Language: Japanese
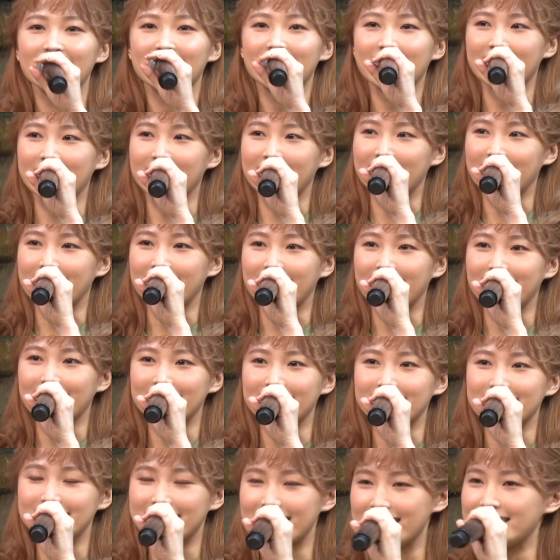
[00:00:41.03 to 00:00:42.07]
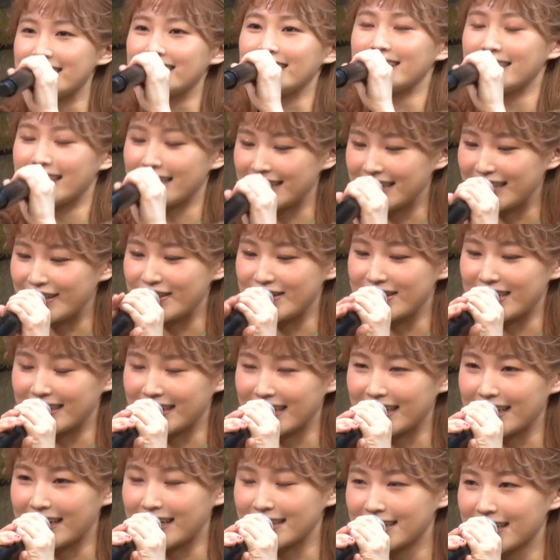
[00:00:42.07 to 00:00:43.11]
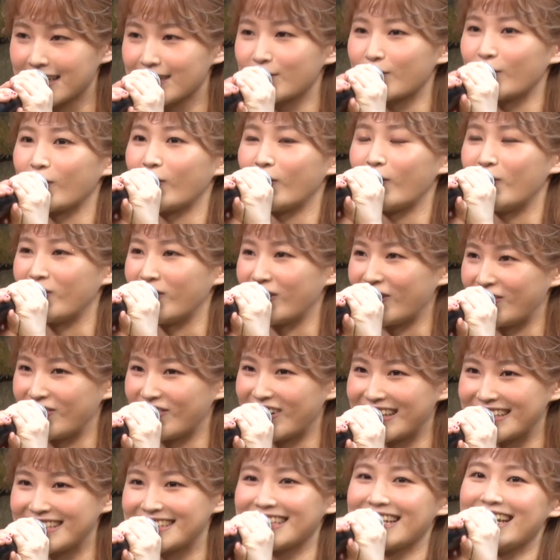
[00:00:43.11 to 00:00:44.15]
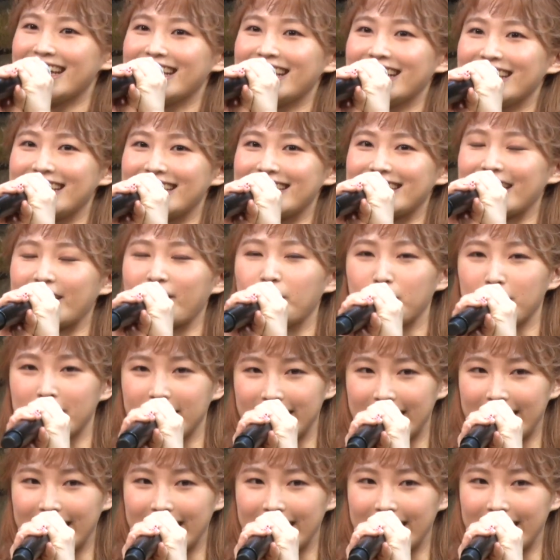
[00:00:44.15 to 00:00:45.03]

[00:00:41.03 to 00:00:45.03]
ステージになってるんじゃないかなと思います。最後ま